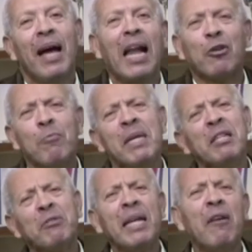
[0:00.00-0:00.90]
Al
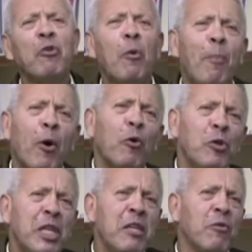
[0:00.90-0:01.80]
comienzo eran unos pocos
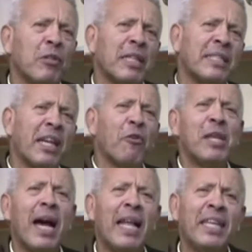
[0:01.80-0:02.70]
niños que se
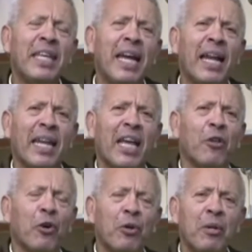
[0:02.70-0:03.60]
reunían allí
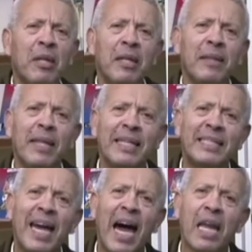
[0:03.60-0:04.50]
alrededor de
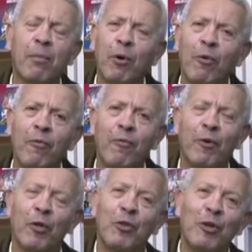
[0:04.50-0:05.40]
ese árbol
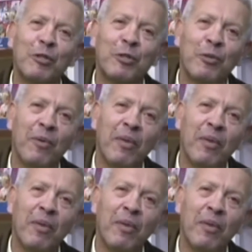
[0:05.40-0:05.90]
frondoso